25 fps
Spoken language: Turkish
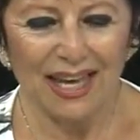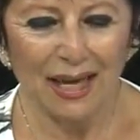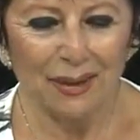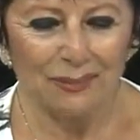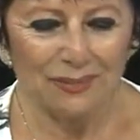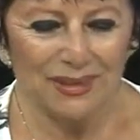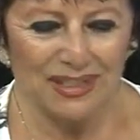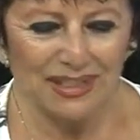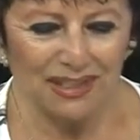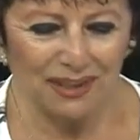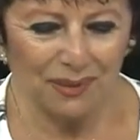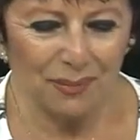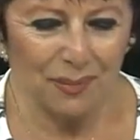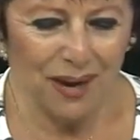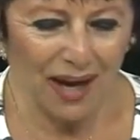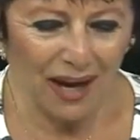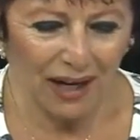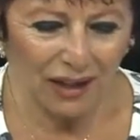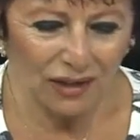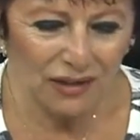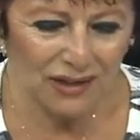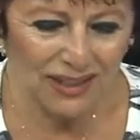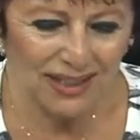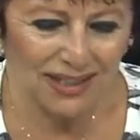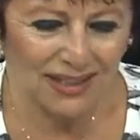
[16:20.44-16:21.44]
emzirme
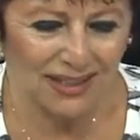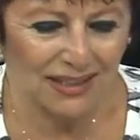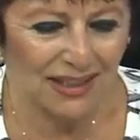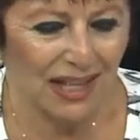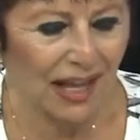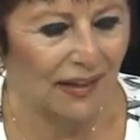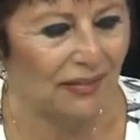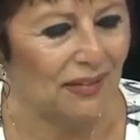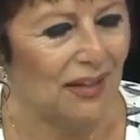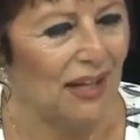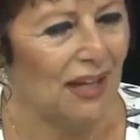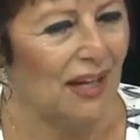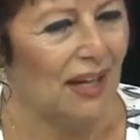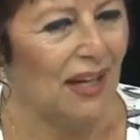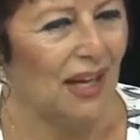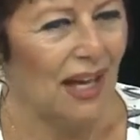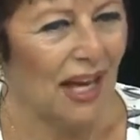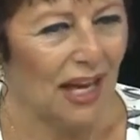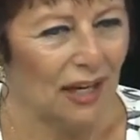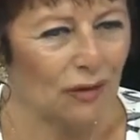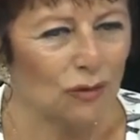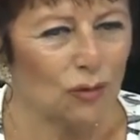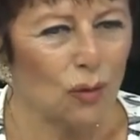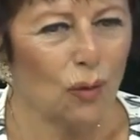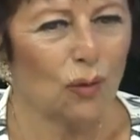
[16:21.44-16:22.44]
açısından
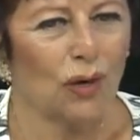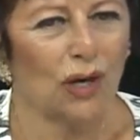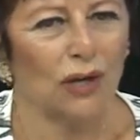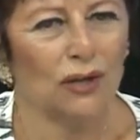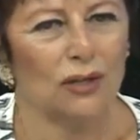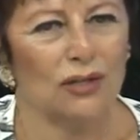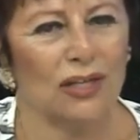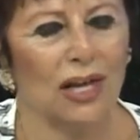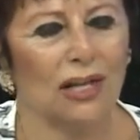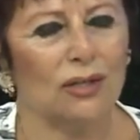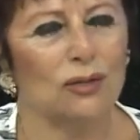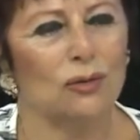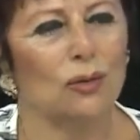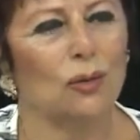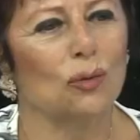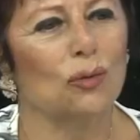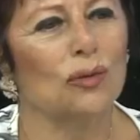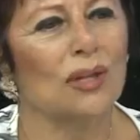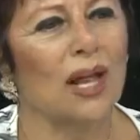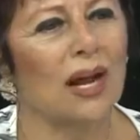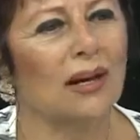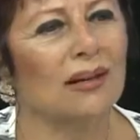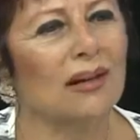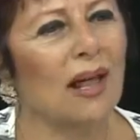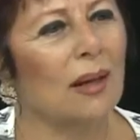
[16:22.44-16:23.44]
en çok karışan
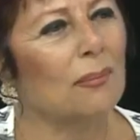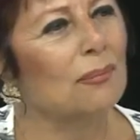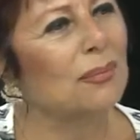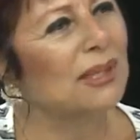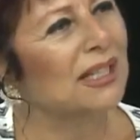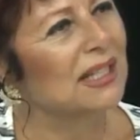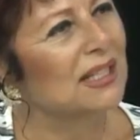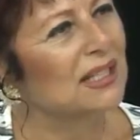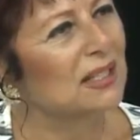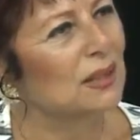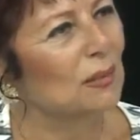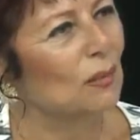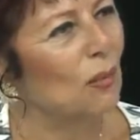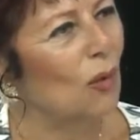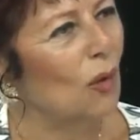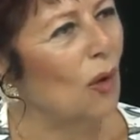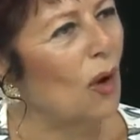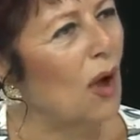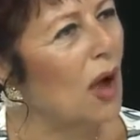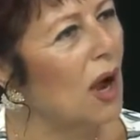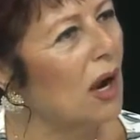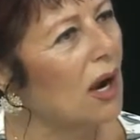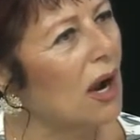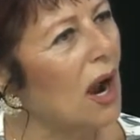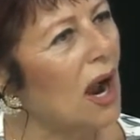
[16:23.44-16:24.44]
sorunlardan birisi bu.
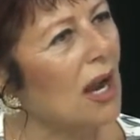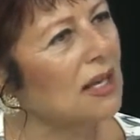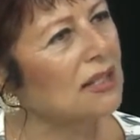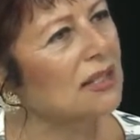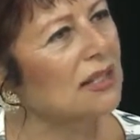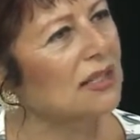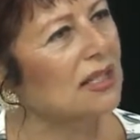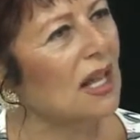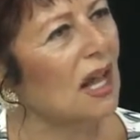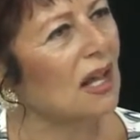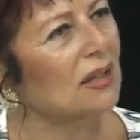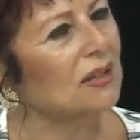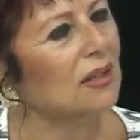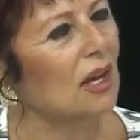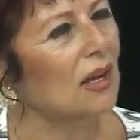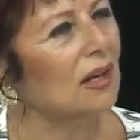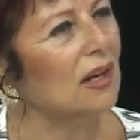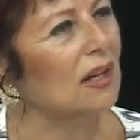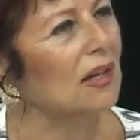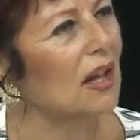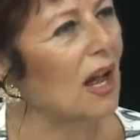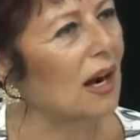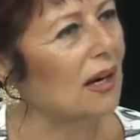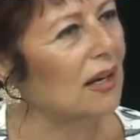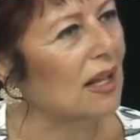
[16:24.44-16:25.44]
Kaç saat
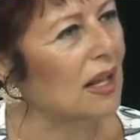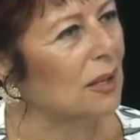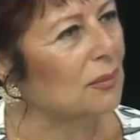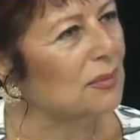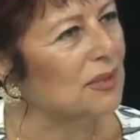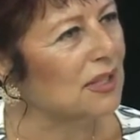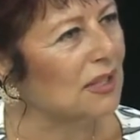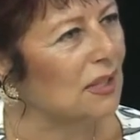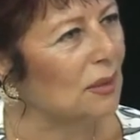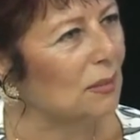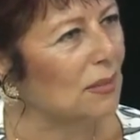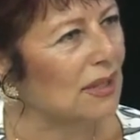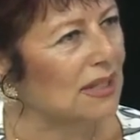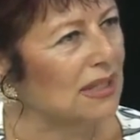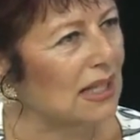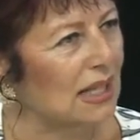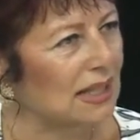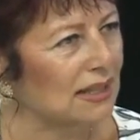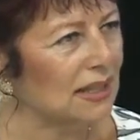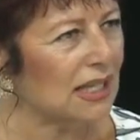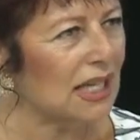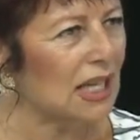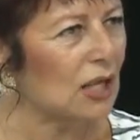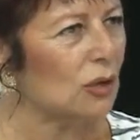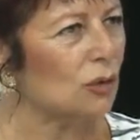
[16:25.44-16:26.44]
aralarla emzirilmesi
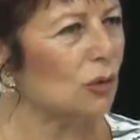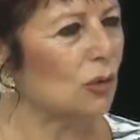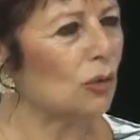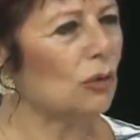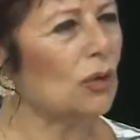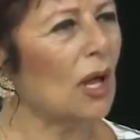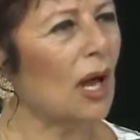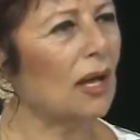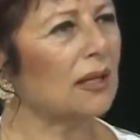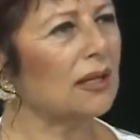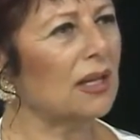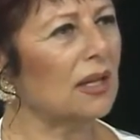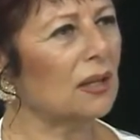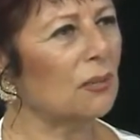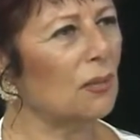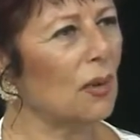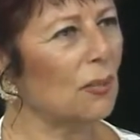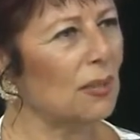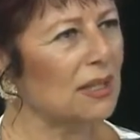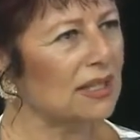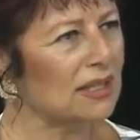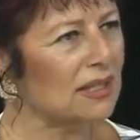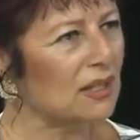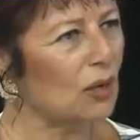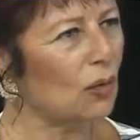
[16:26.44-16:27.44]
lazım? Evet. İlk gün annenin
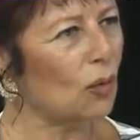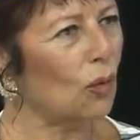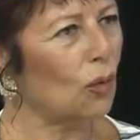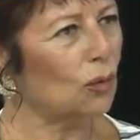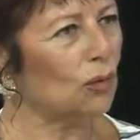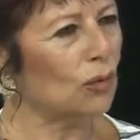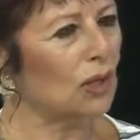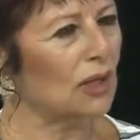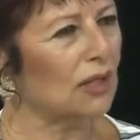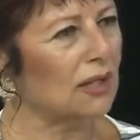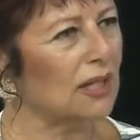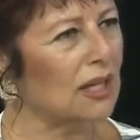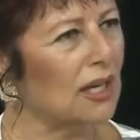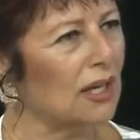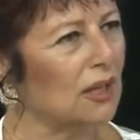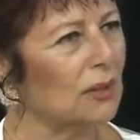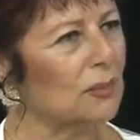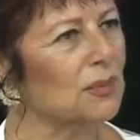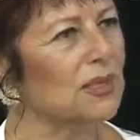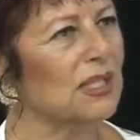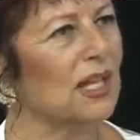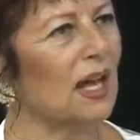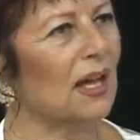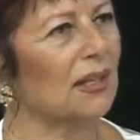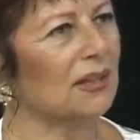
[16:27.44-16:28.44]
memesine koyduk. Hadi
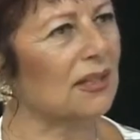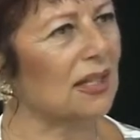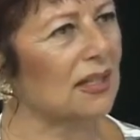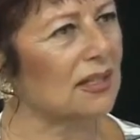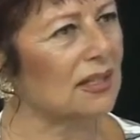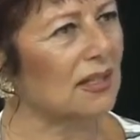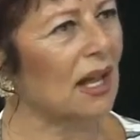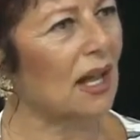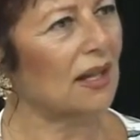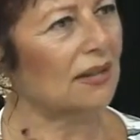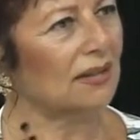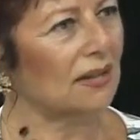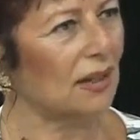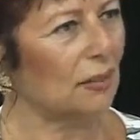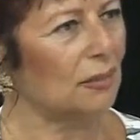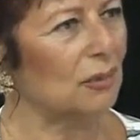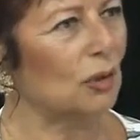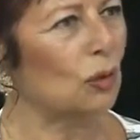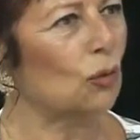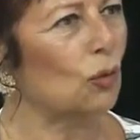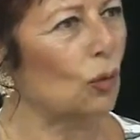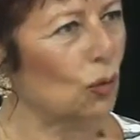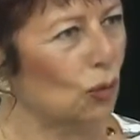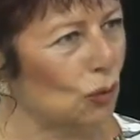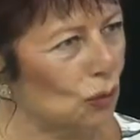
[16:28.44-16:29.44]
yarım saatte, saatte
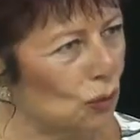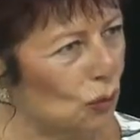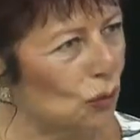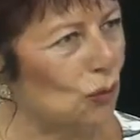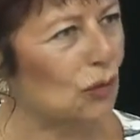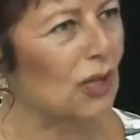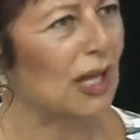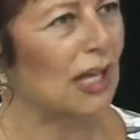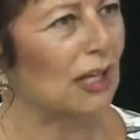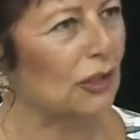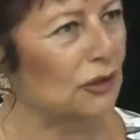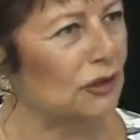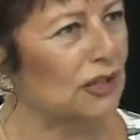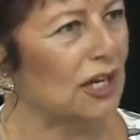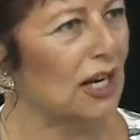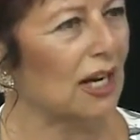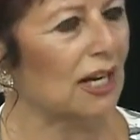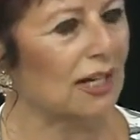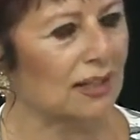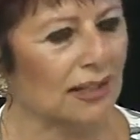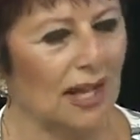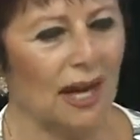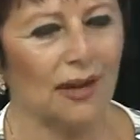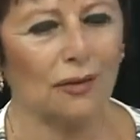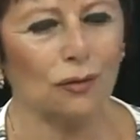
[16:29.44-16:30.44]
bir koyun süt gelinceye
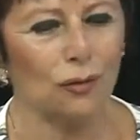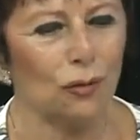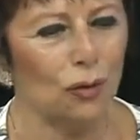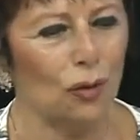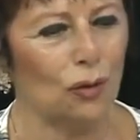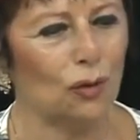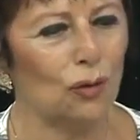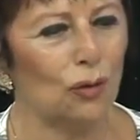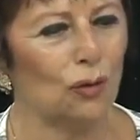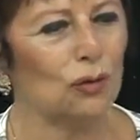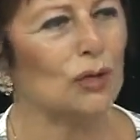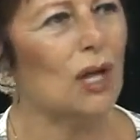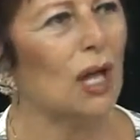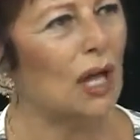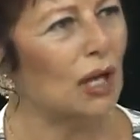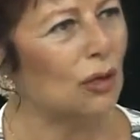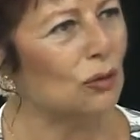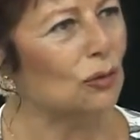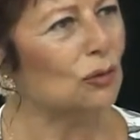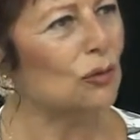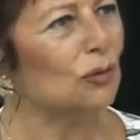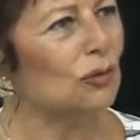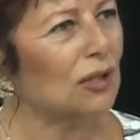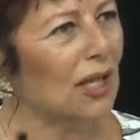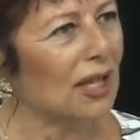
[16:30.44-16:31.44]
kadar diyoruz.
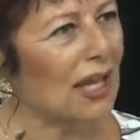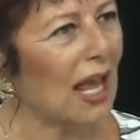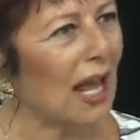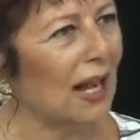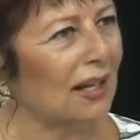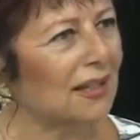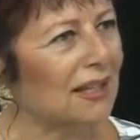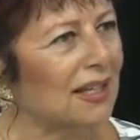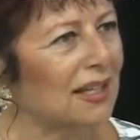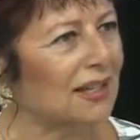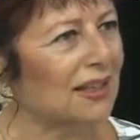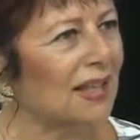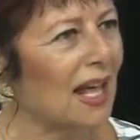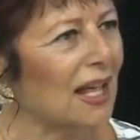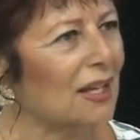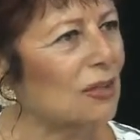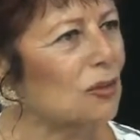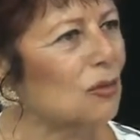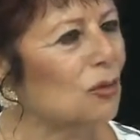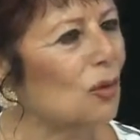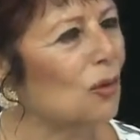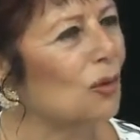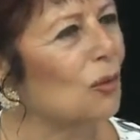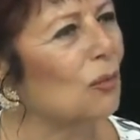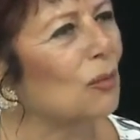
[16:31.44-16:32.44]
Süt de geldikten
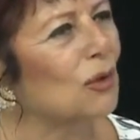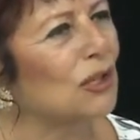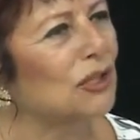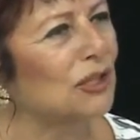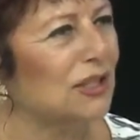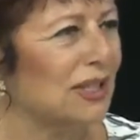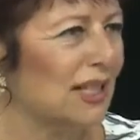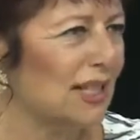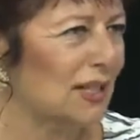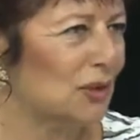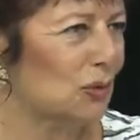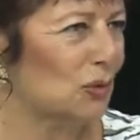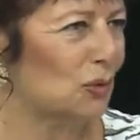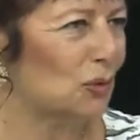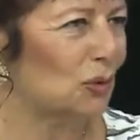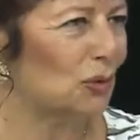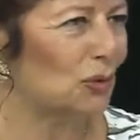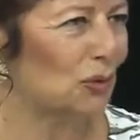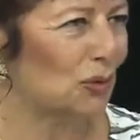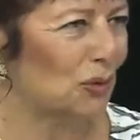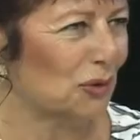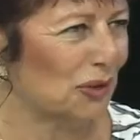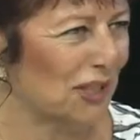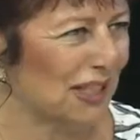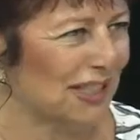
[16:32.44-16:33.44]
sonra bu işi nasıl
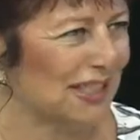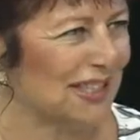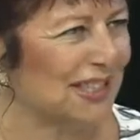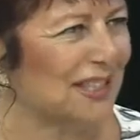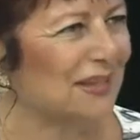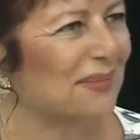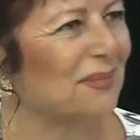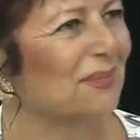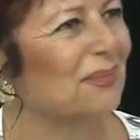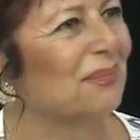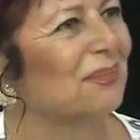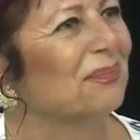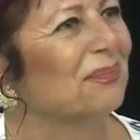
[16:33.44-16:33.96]
sürdüreceğiz? Evet.